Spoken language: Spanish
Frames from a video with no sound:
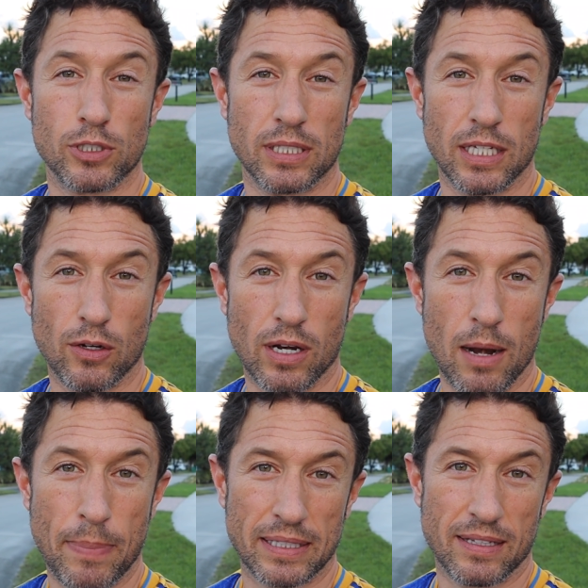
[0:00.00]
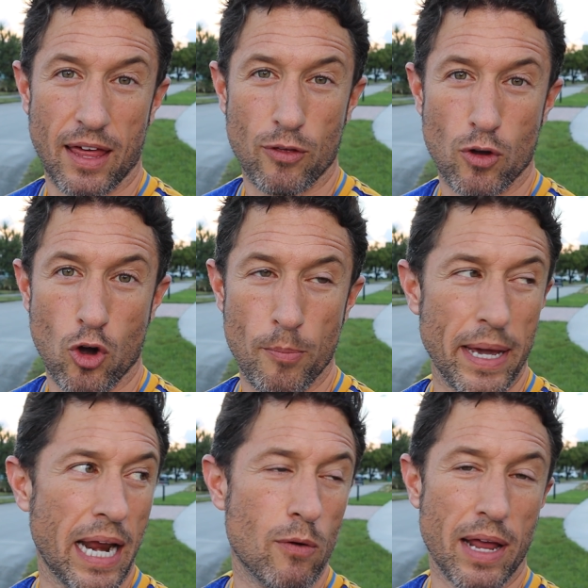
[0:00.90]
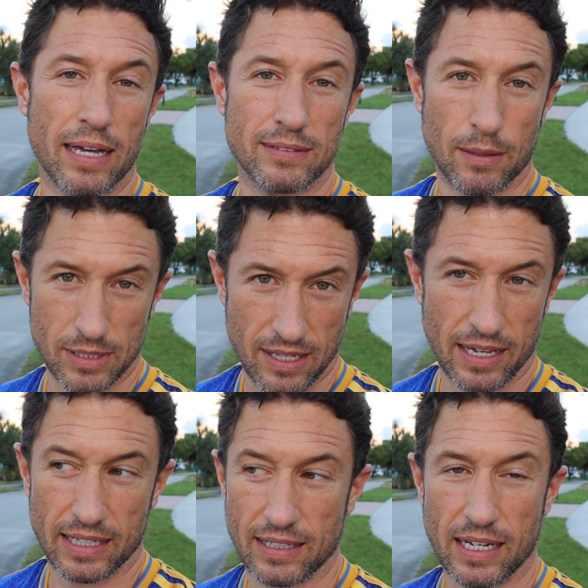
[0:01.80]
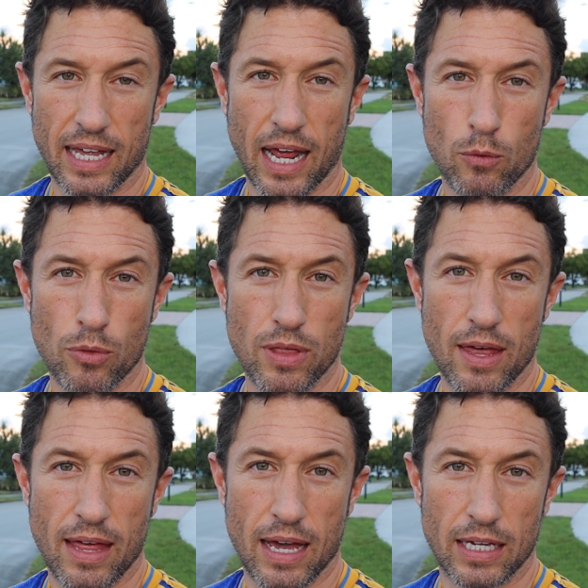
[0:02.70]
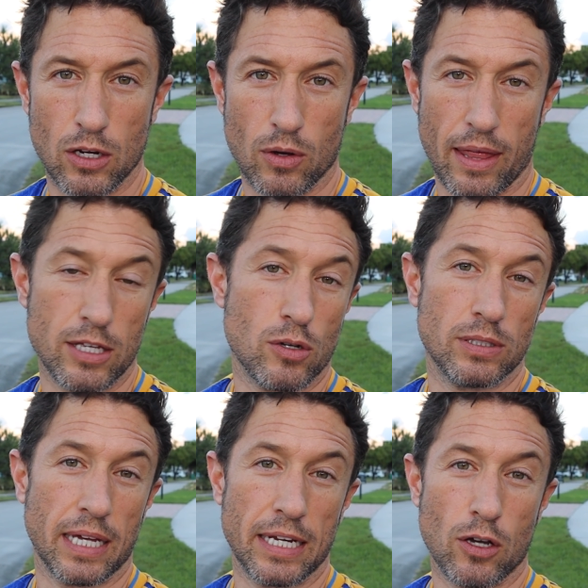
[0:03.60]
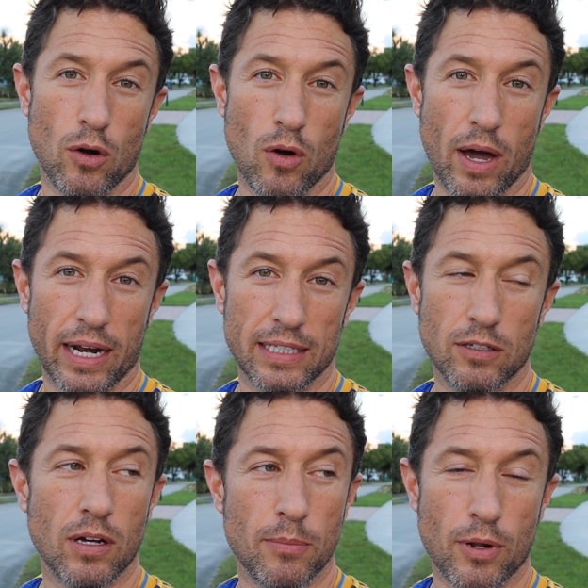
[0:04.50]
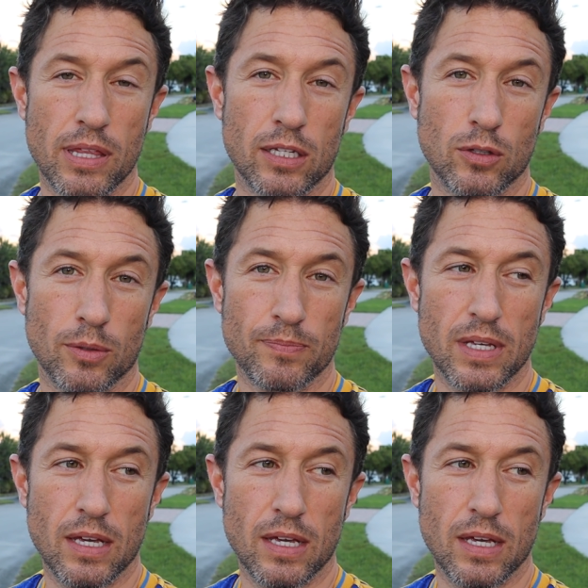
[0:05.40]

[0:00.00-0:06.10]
Pochettino en el partidazo de Copa, era una entrevista que ya tenían anunciada y lo que ha dicho el técnico argentino, que por cierto,